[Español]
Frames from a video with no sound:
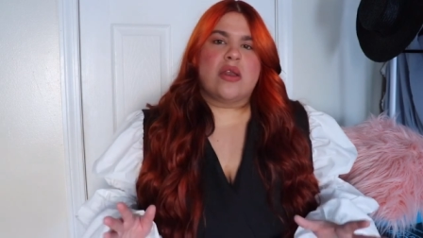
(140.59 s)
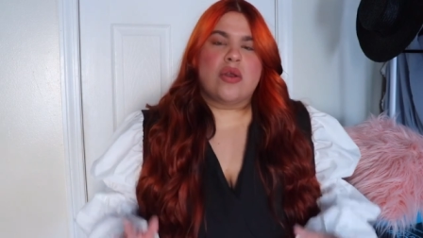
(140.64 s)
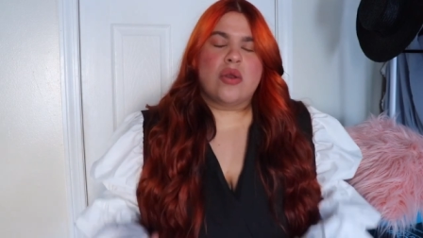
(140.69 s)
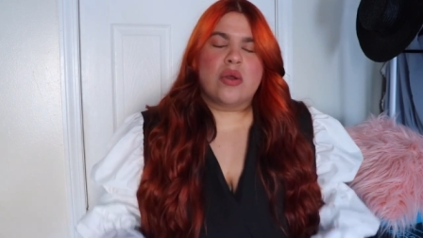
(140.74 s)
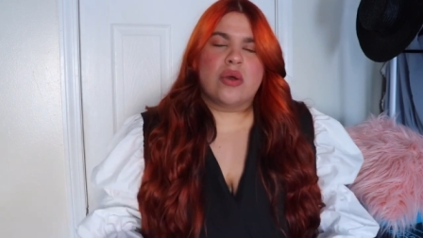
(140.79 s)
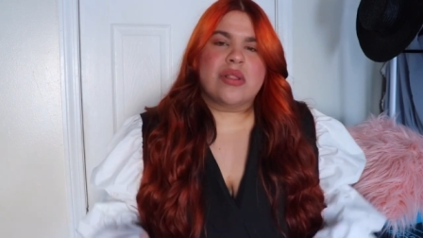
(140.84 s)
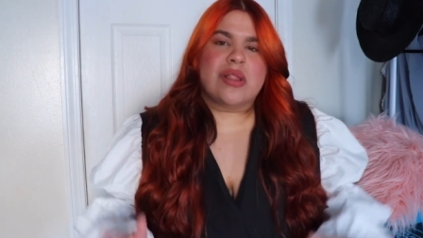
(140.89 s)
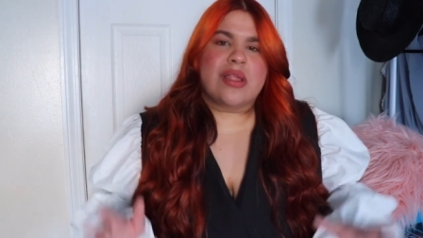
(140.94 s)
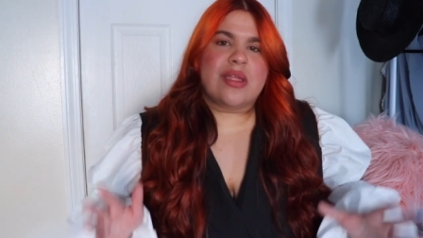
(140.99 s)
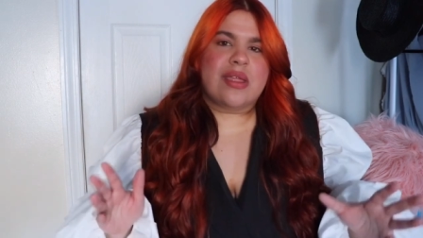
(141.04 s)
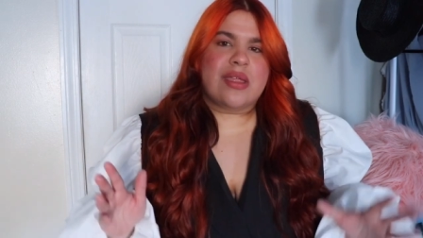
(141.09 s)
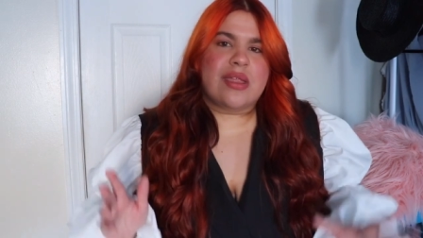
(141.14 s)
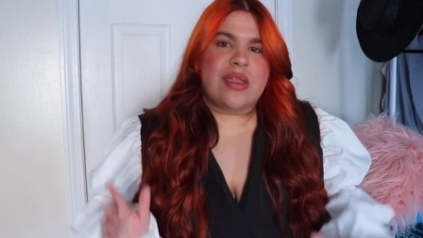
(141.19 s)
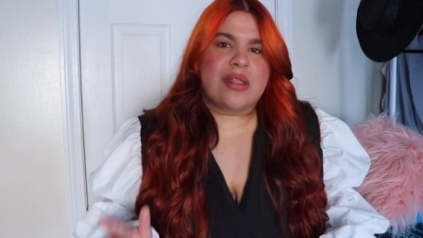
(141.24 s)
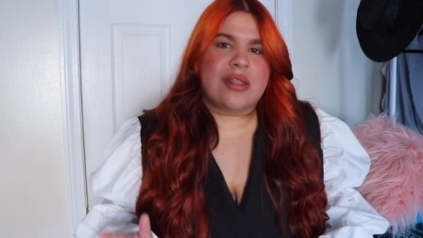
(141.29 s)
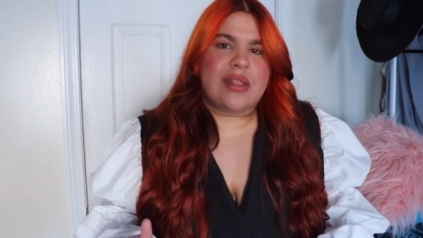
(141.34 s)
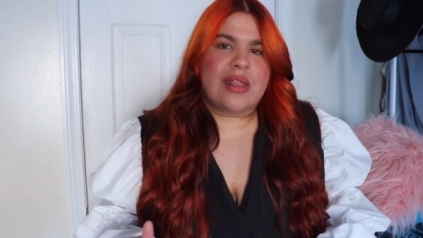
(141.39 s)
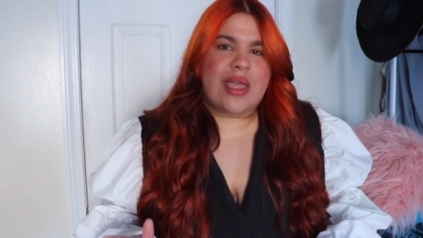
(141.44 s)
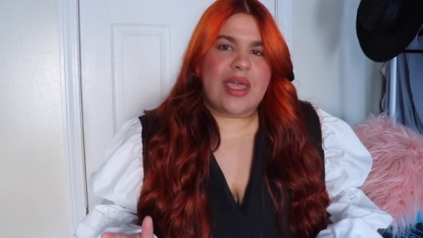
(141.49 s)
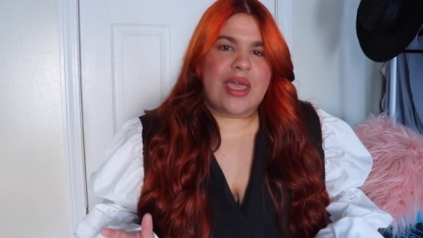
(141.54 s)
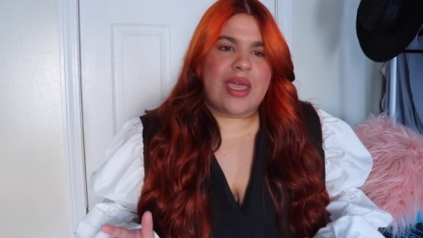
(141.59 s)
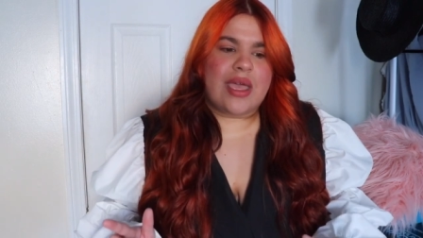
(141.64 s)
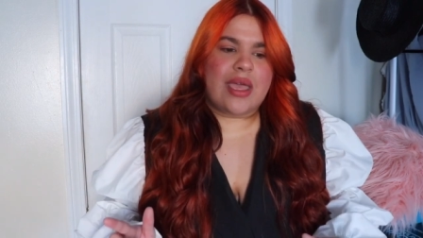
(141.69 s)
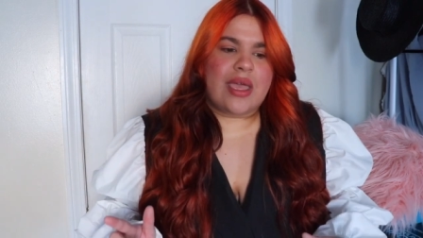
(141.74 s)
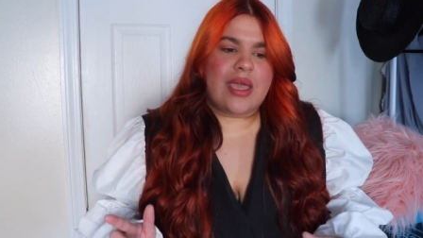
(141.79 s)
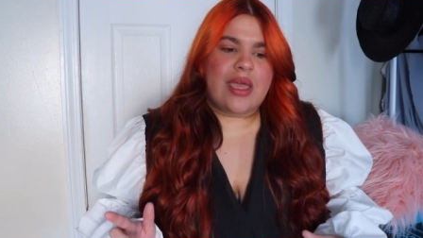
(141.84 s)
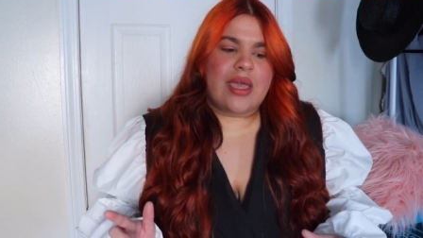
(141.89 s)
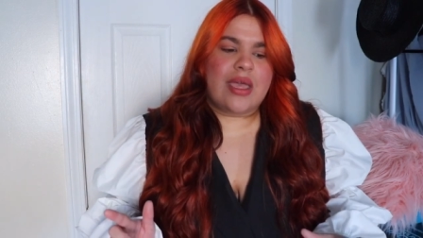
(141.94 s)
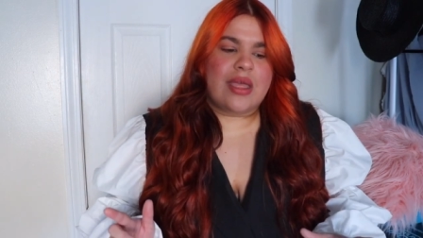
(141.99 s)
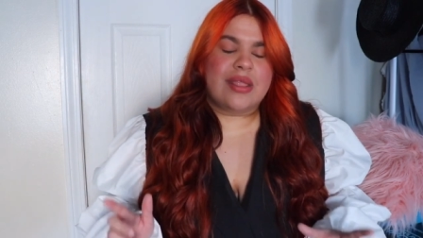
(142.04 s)
no
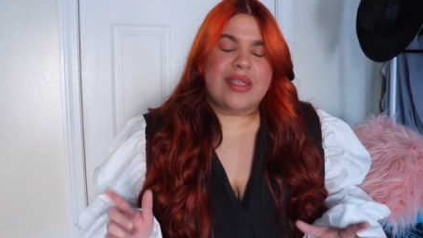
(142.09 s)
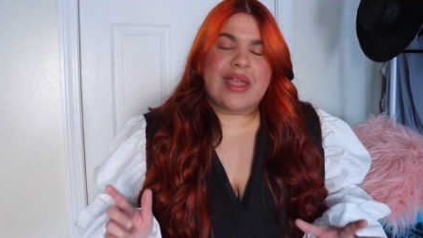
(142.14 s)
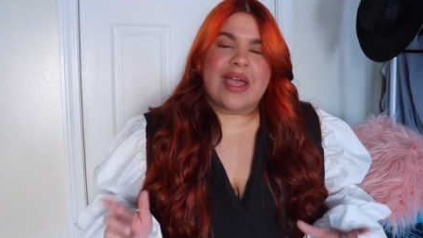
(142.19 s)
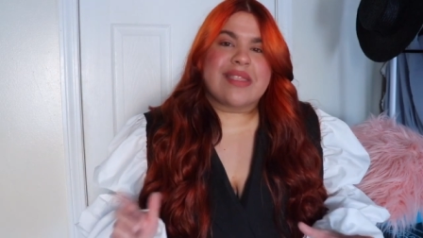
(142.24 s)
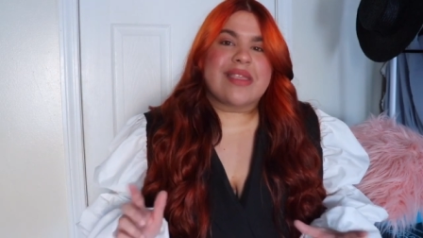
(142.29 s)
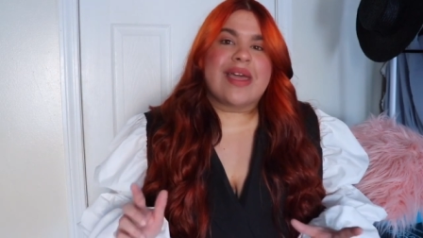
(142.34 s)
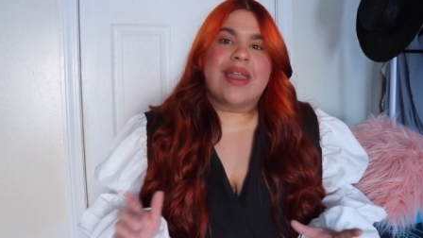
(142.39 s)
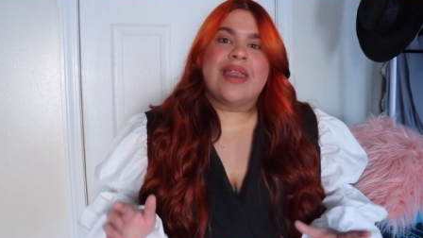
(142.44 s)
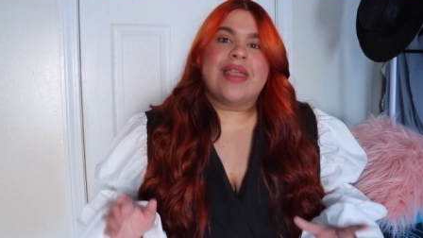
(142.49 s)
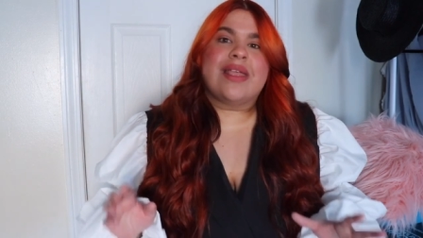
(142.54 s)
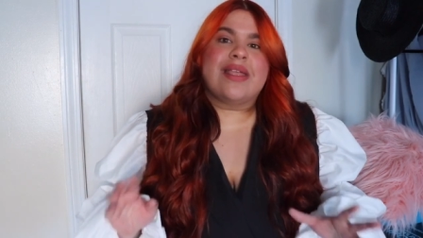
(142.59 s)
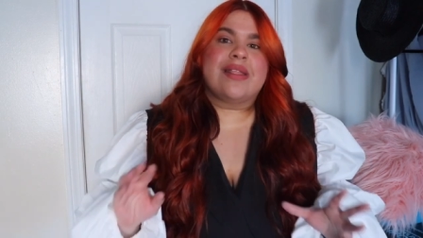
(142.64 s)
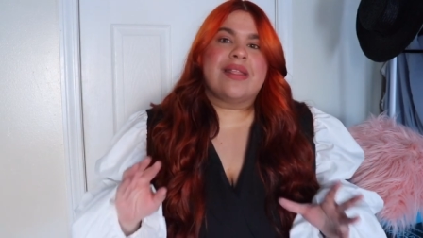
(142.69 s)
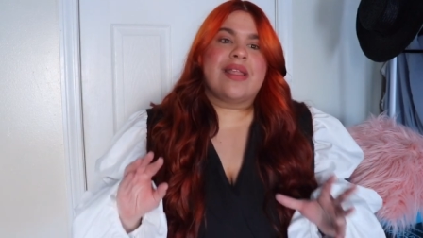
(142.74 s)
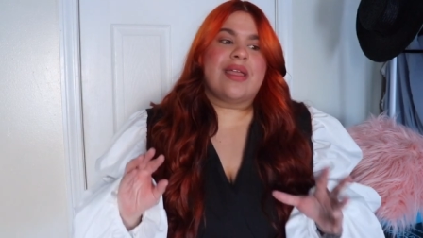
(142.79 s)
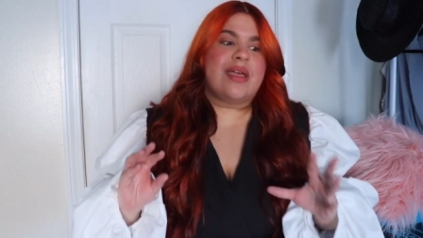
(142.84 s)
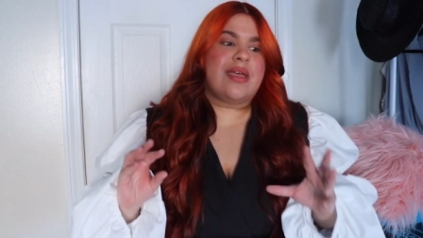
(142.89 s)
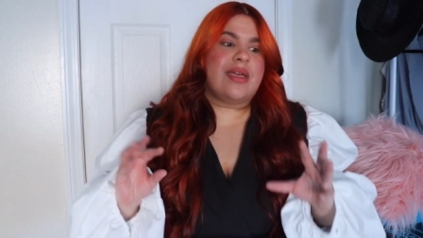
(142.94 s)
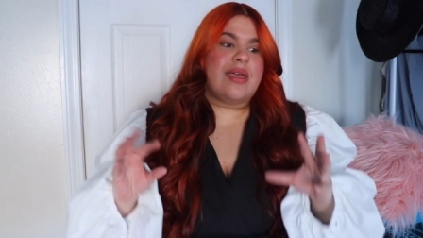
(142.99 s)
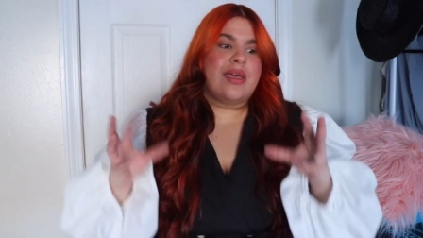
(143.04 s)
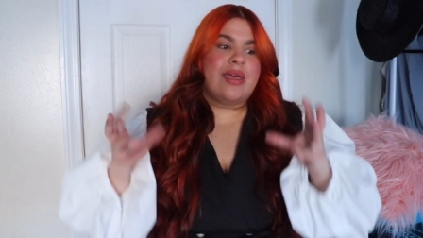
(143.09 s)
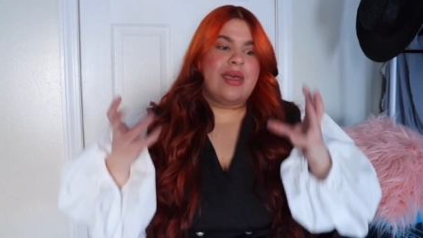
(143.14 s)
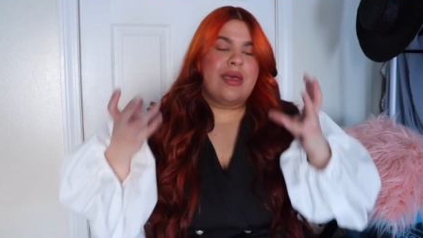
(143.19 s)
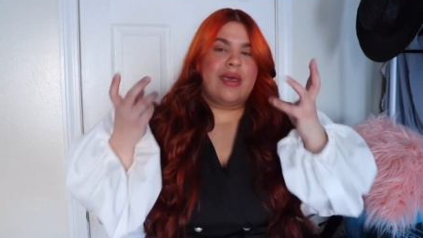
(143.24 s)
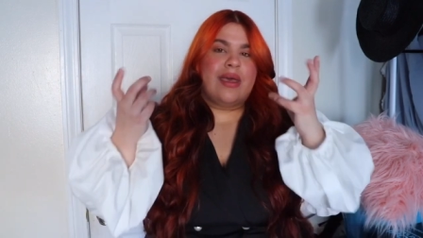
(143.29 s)
te daña ni te